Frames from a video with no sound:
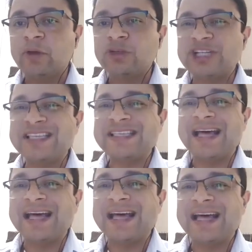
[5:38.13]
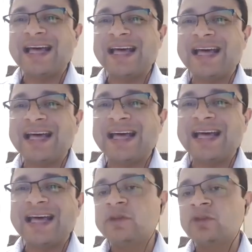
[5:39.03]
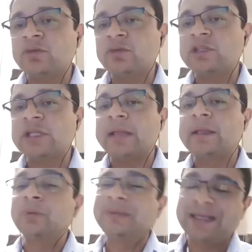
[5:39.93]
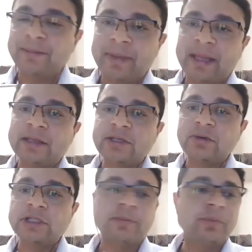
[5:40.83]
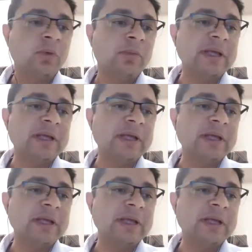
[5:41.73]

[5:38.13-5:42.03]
Utilizar a tecnologia a serviço do cidadão também na segurança pública,